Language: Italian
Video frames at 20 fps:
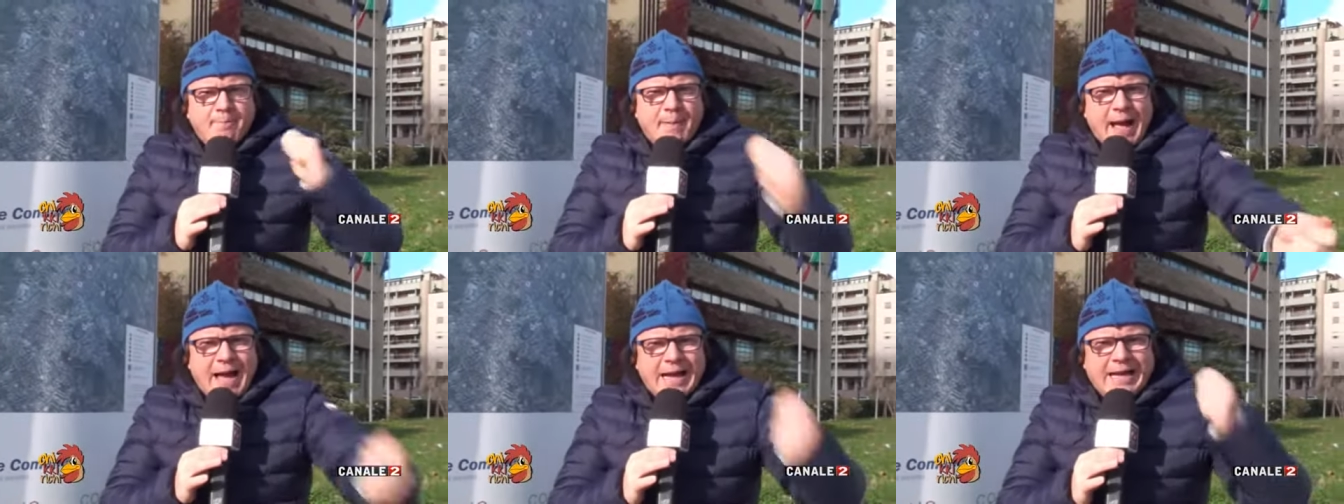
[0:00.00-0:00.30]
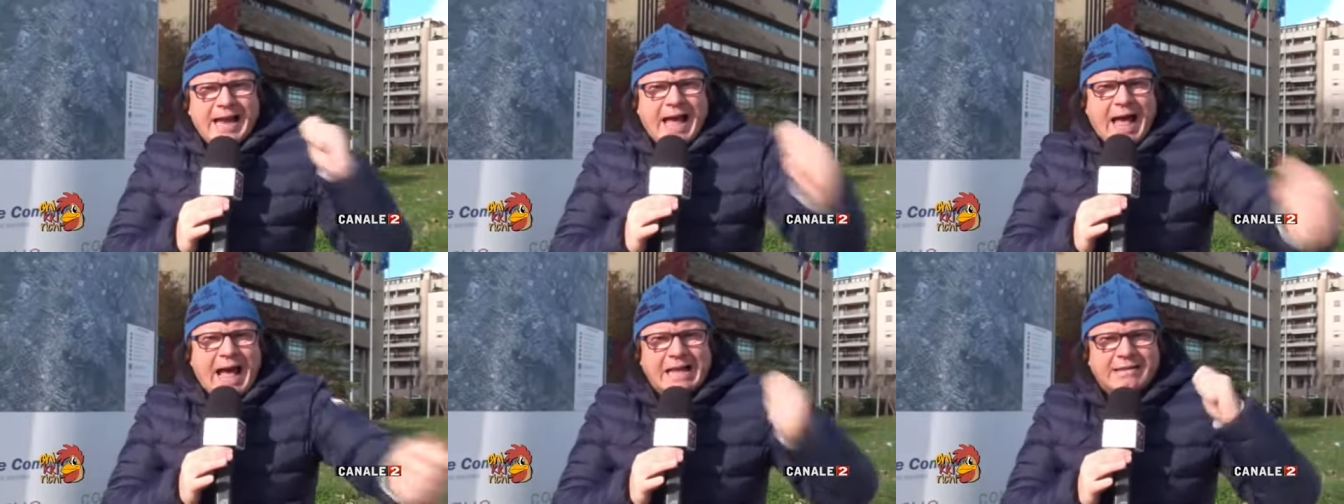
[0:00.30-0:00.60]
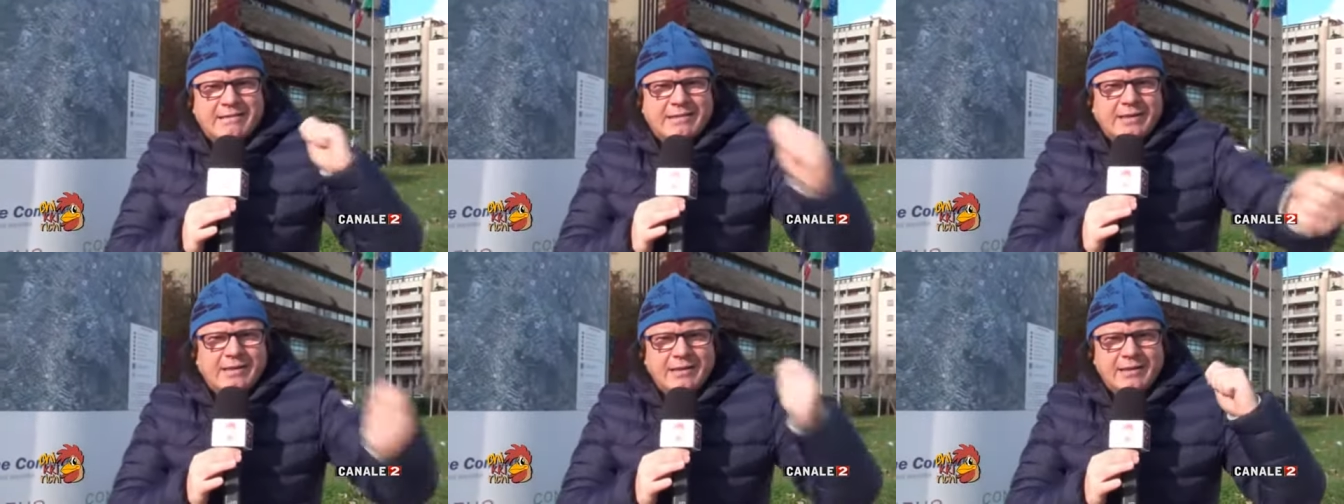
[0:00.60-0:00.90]

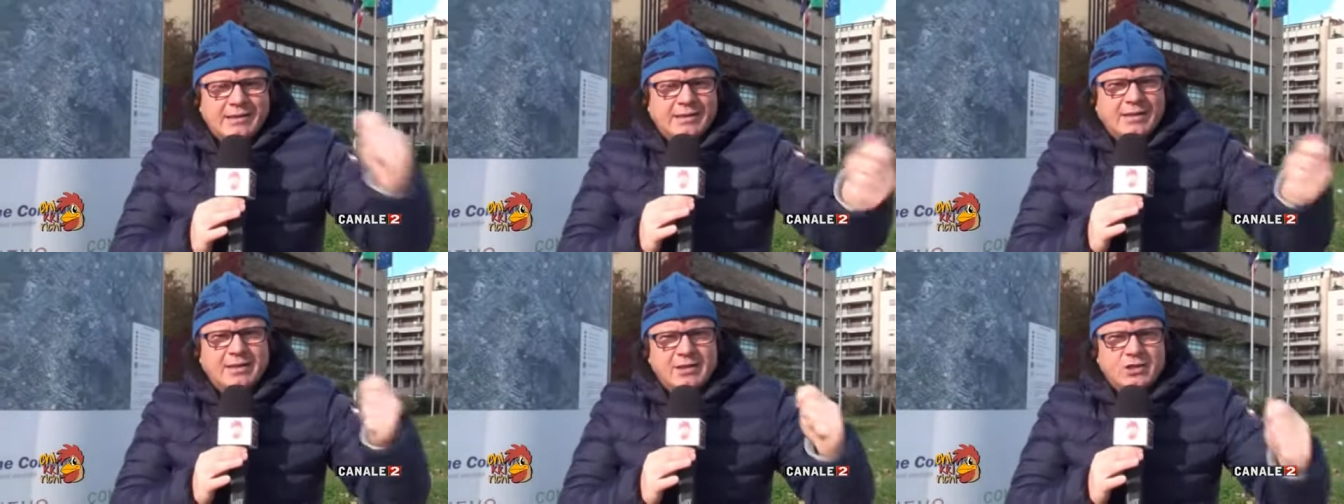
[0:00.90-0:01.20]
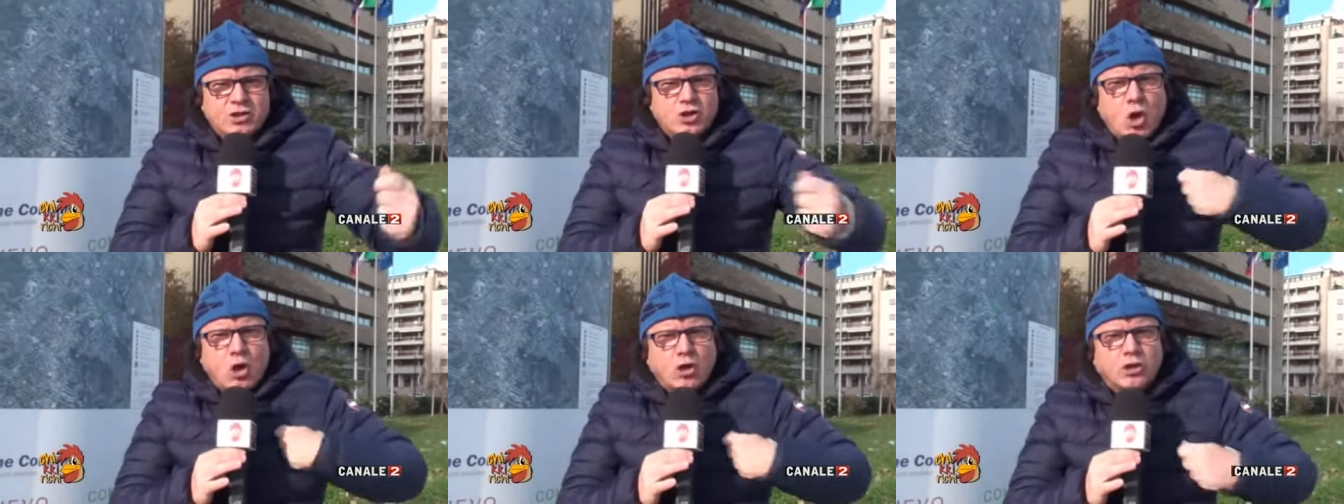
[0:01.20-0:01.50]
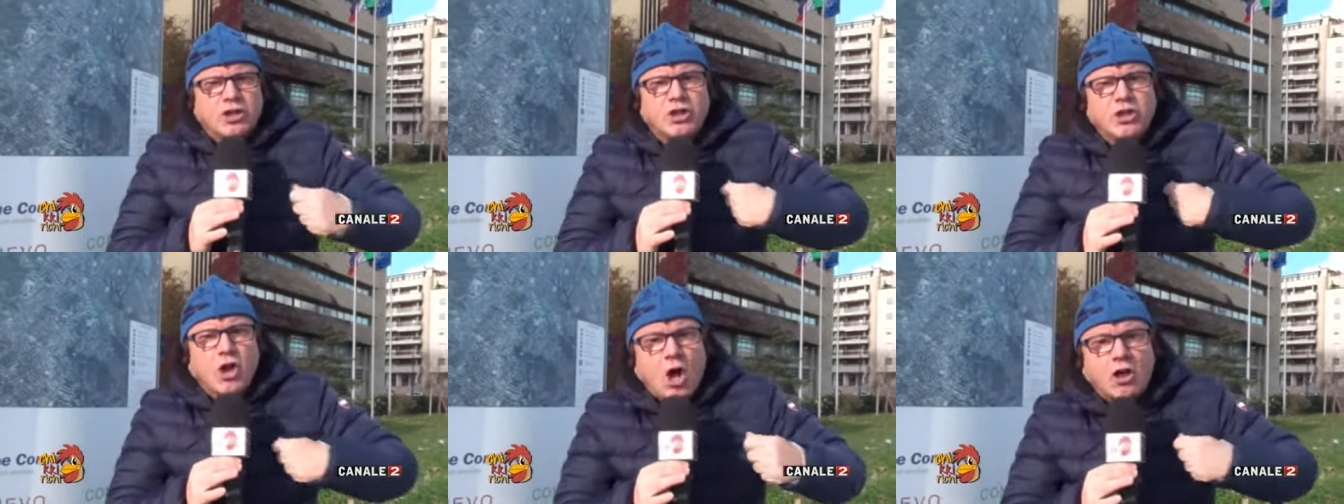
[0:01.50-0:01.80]
pagati,
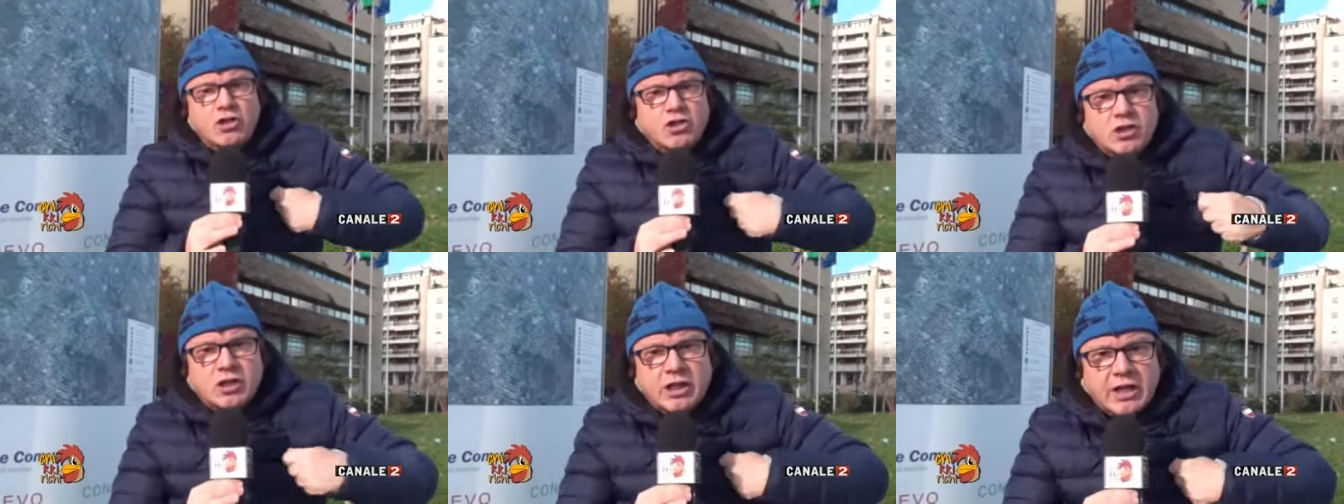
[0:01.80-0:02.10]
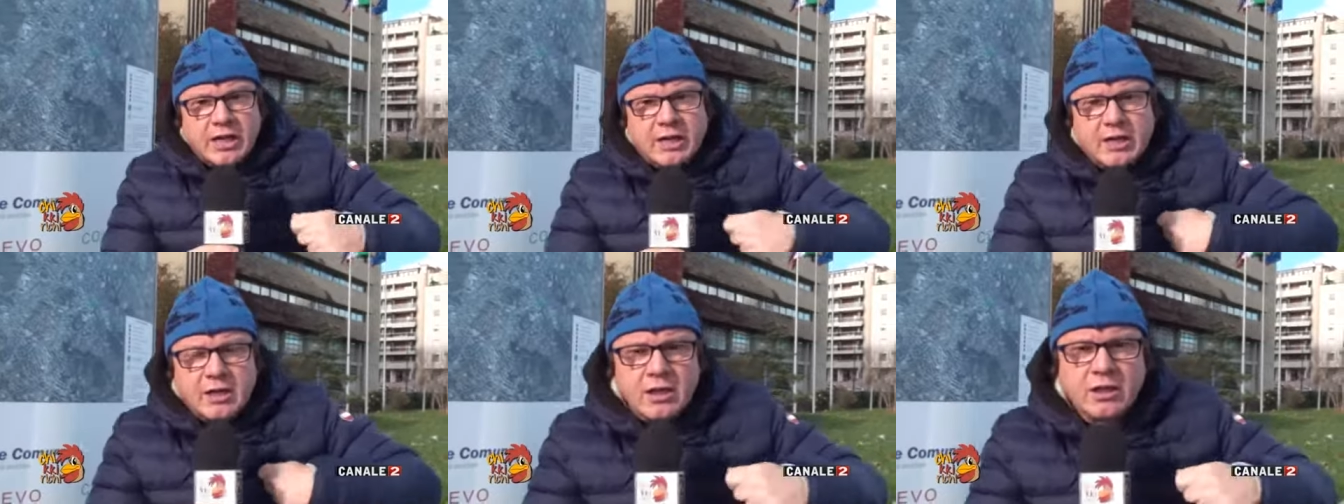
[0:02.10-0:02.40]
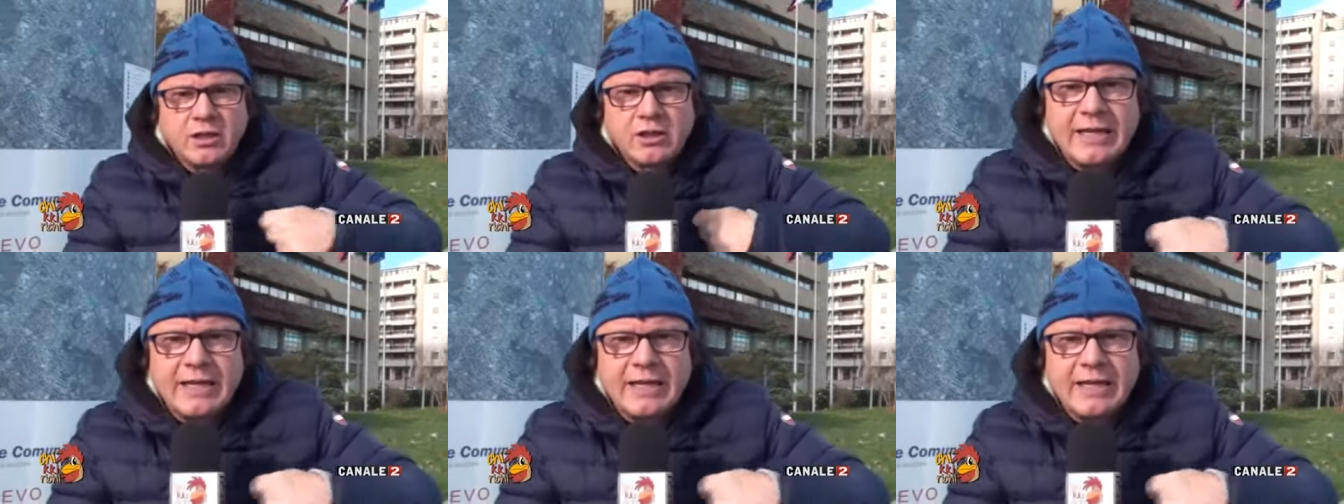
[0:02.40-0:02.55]
soldi nostri,